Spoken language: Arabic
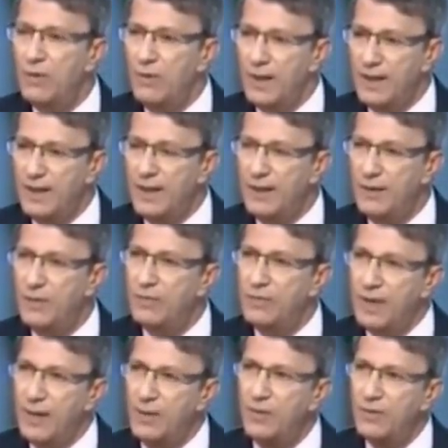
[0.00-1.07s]
ولكن
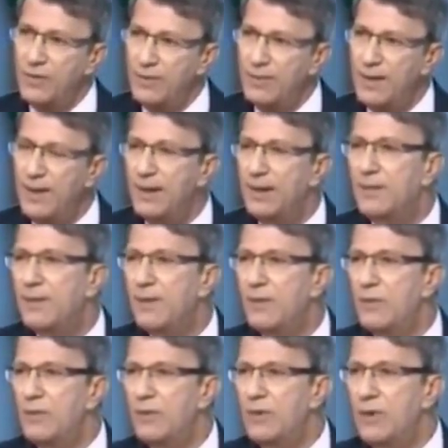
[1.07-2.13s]
اليوم دخلوا في المليح كما
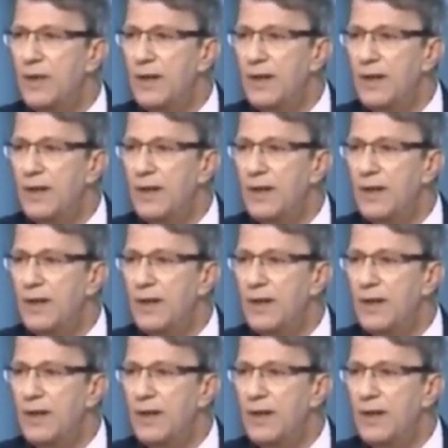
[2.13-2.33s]
نقولوا